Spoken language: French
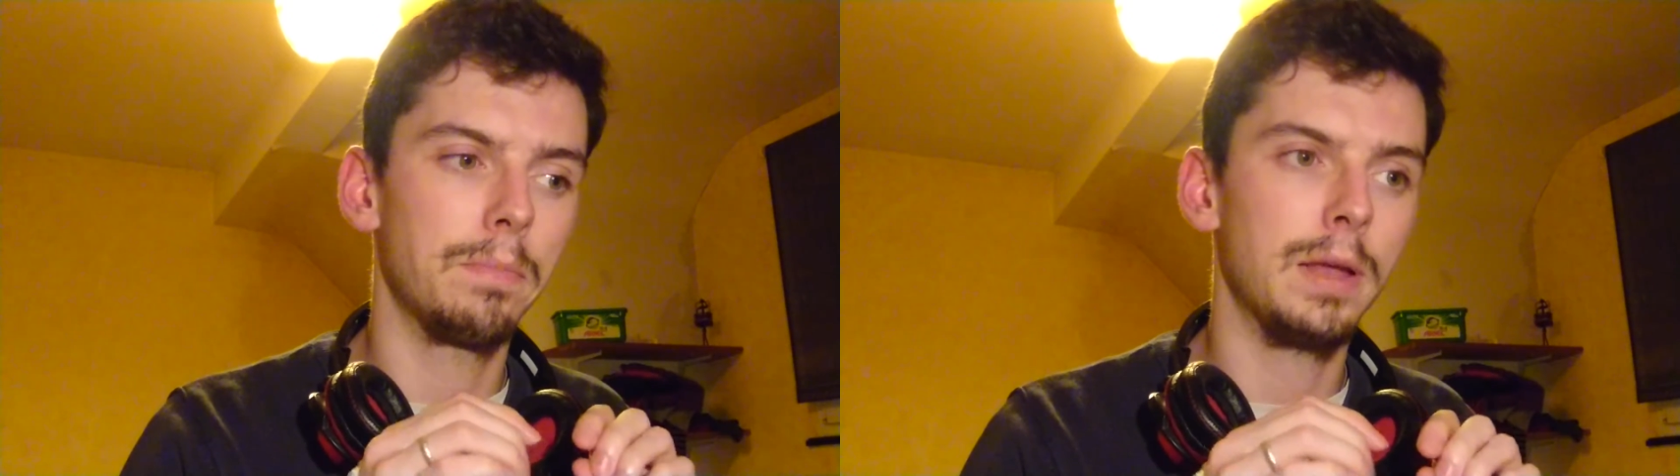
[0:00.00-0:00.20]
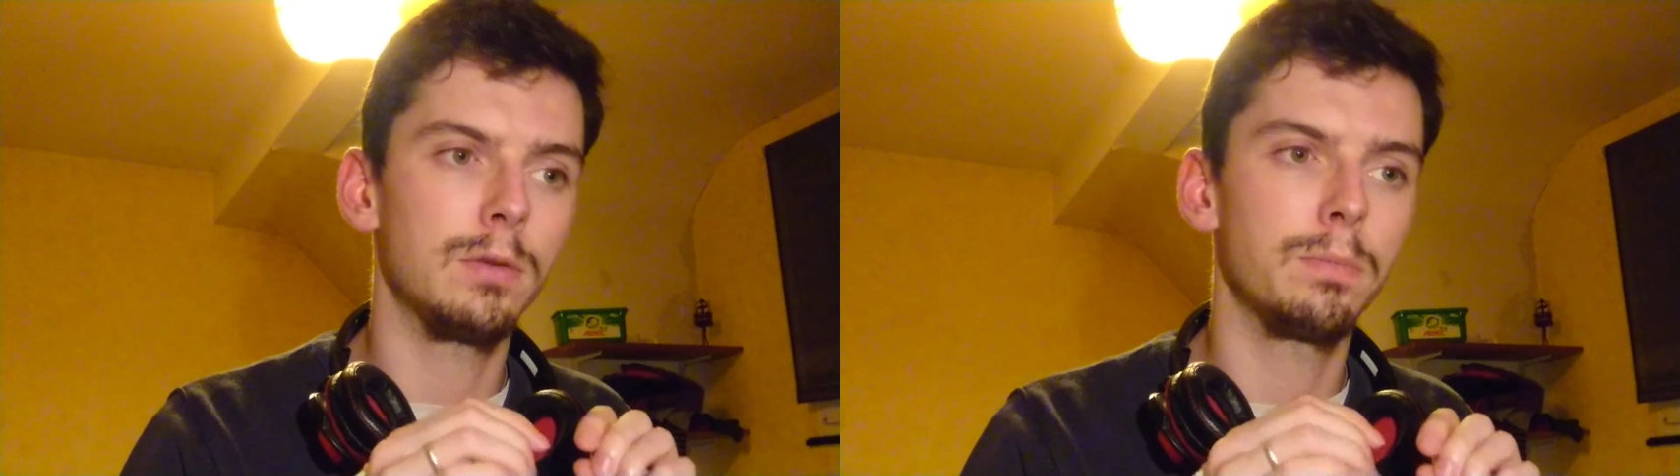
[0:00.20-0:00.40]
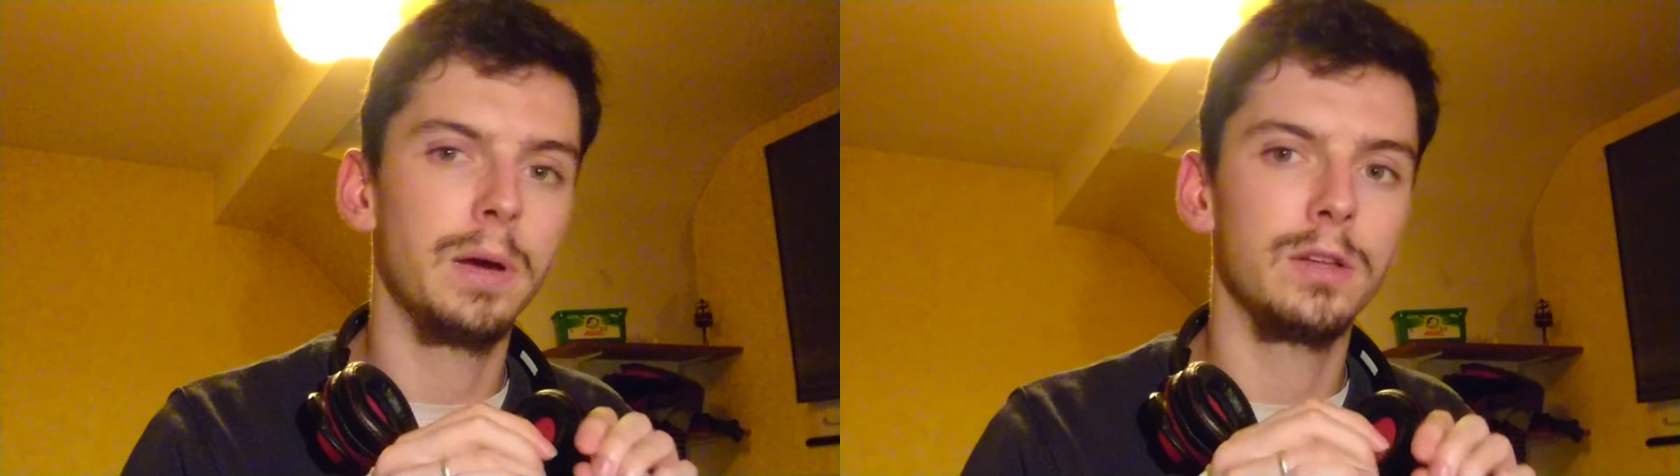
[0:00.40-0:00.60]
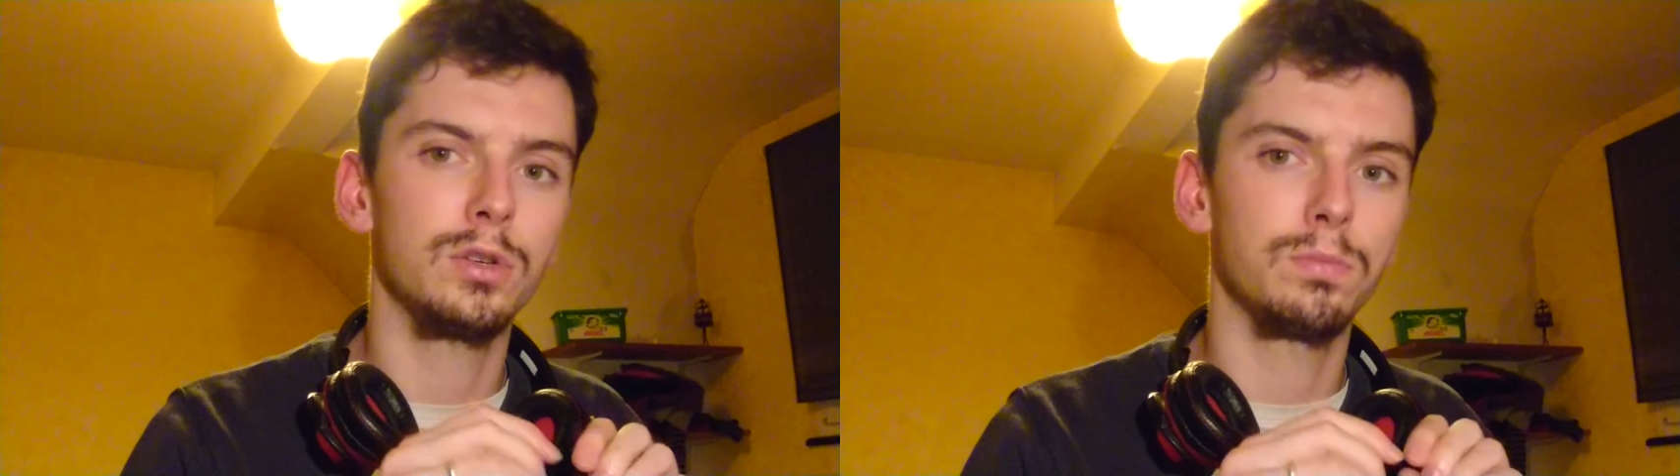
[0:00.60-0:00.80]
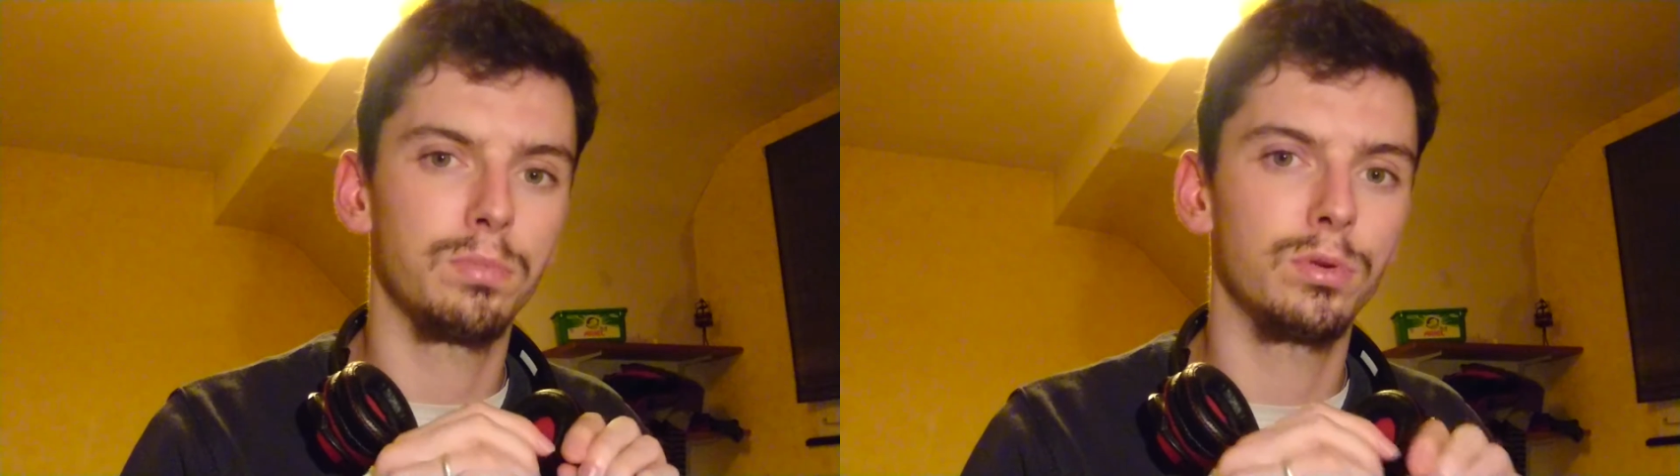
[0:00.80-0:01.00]
pas de
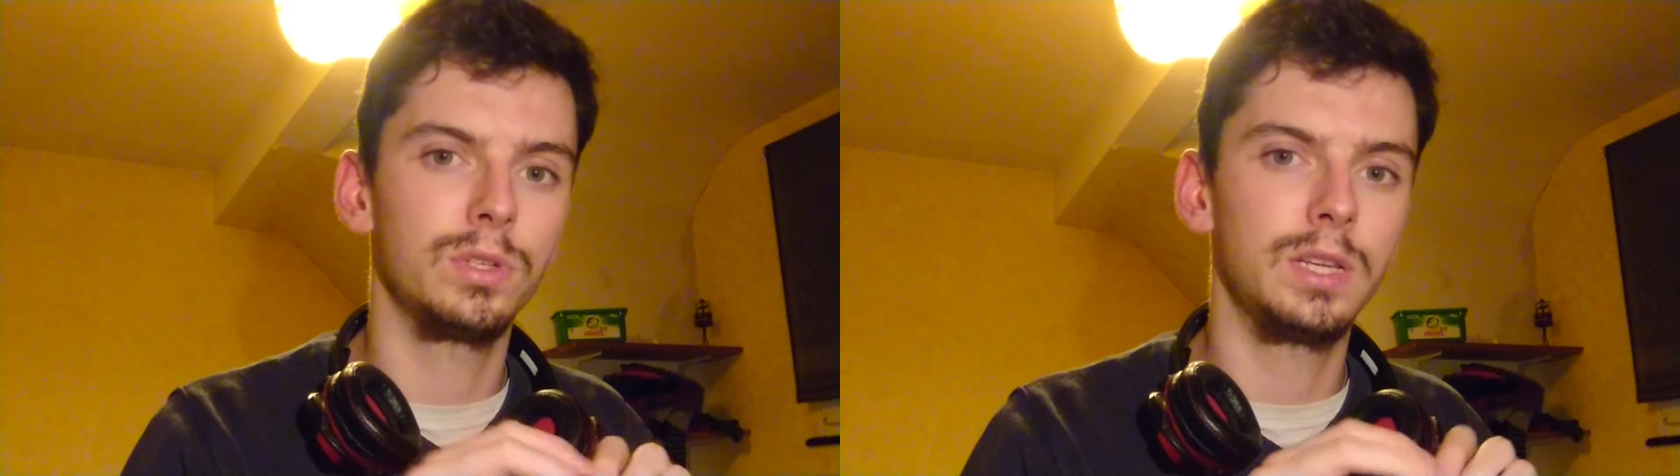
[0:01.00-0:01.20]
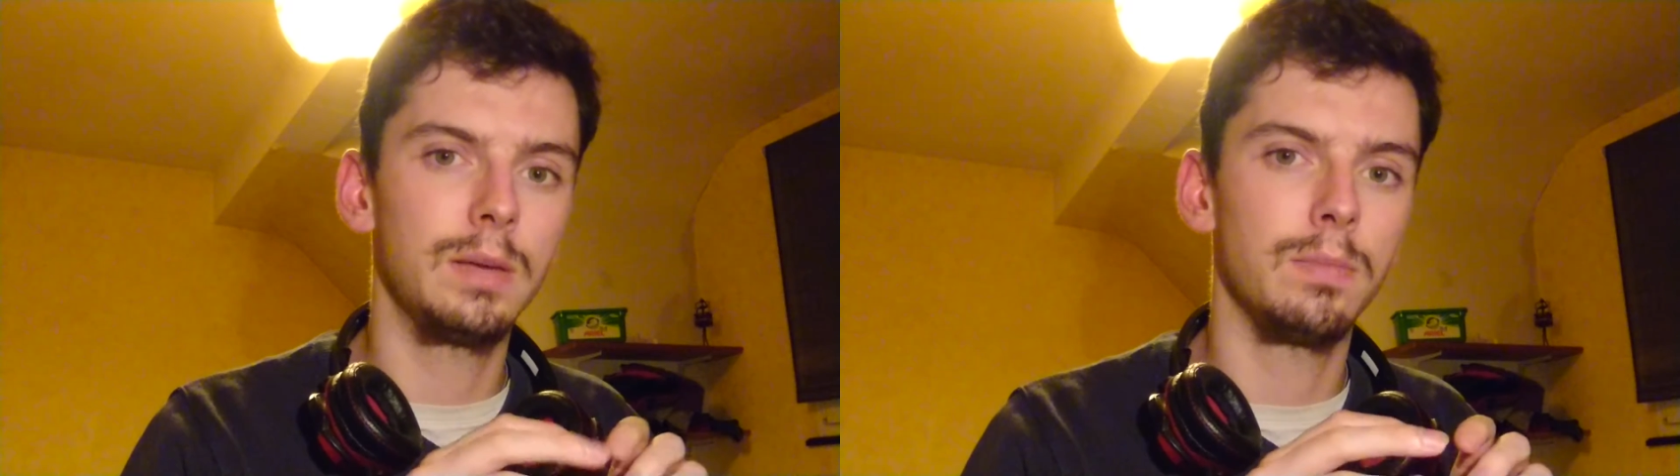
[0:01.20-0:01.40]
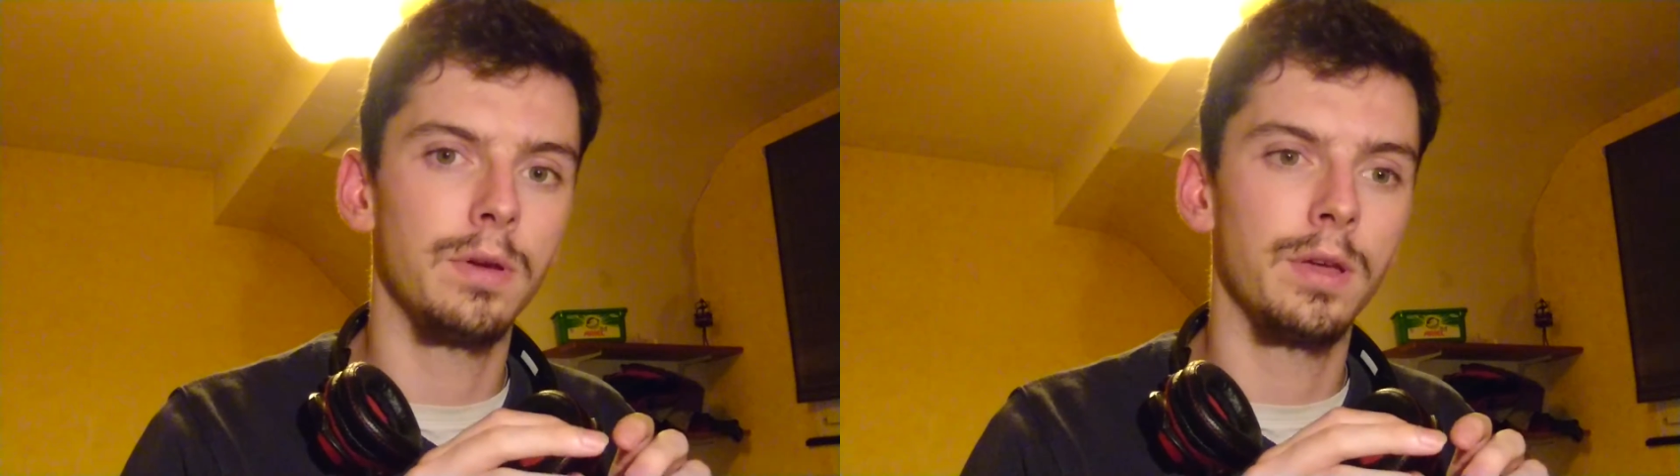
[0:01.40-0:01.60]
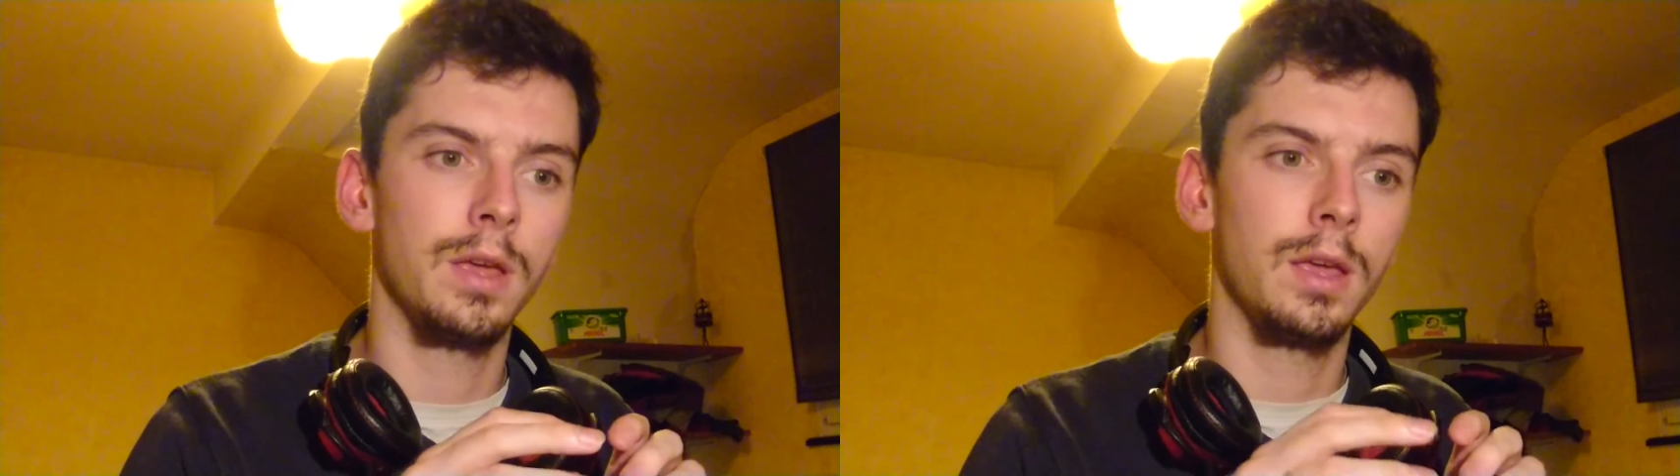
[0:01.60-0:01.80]
patch possible